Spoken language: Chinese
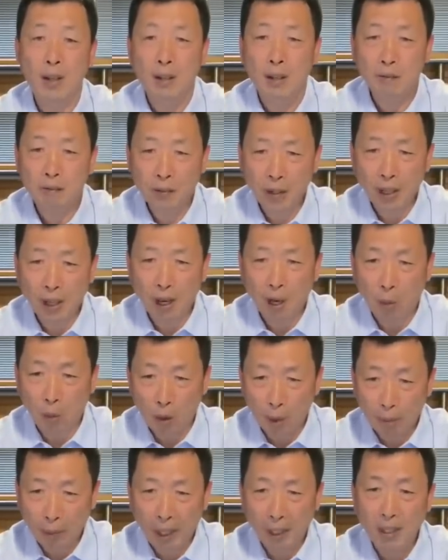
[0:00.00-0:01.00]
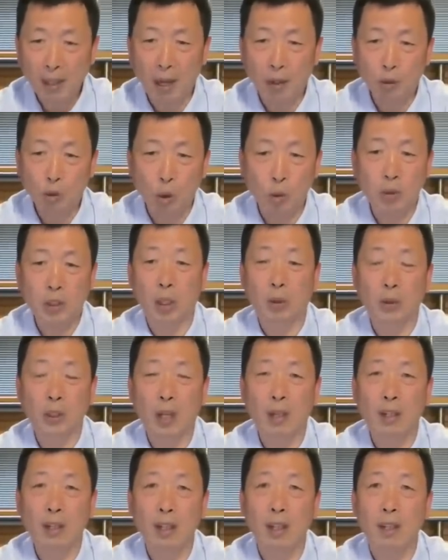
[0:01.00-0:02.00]
非要我培养动手
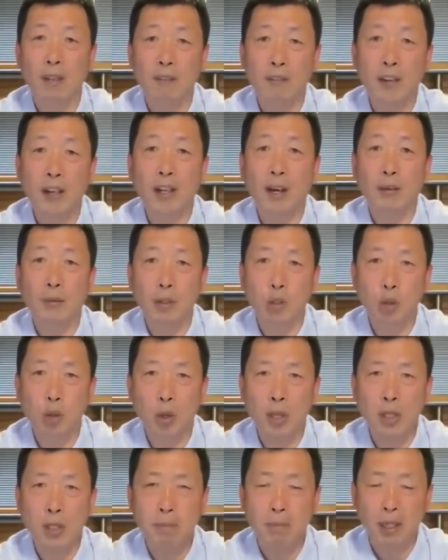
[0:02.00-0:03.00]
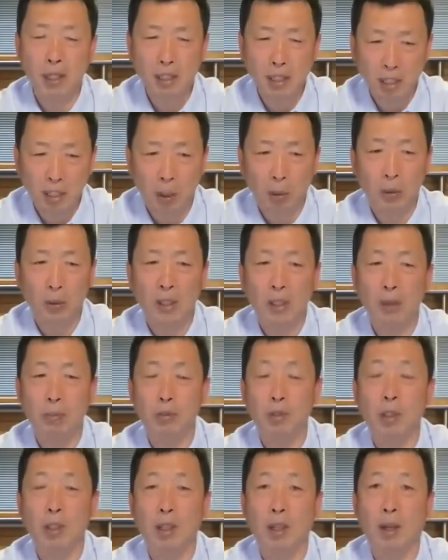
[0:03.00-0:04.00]
能力，非让我学一门手艺
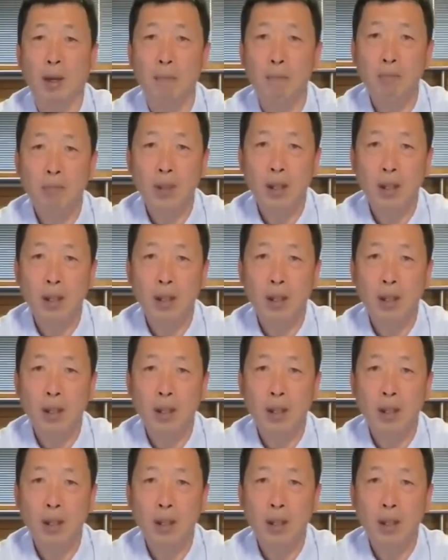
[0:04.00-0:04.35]
不可。